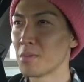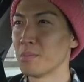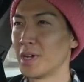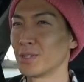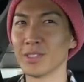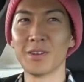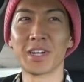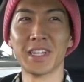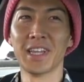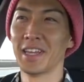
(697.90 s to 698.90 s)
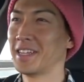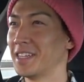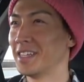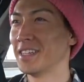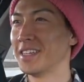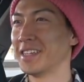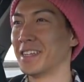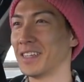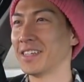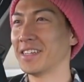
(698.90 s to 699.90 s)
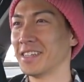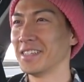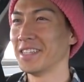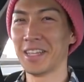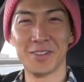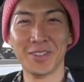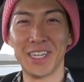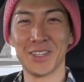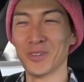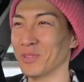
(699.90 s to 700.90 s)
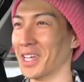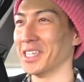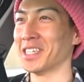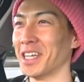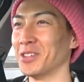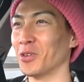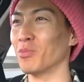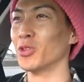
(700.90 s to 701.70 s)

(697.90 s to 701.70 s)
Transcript: まあそんなわけで何の内容もない車内トーク、も